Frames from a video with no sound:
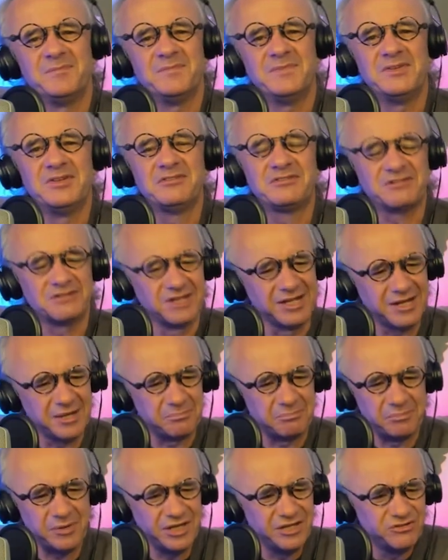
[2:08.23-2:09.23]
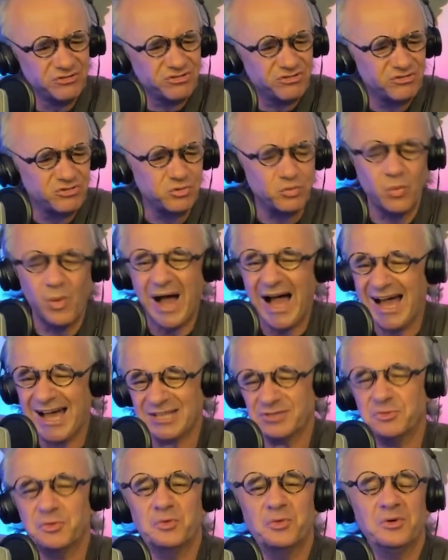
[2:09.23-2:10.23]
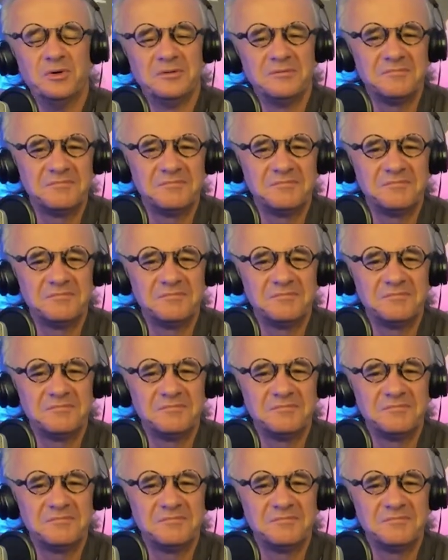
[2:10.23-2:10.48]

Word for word: de ser abençoado.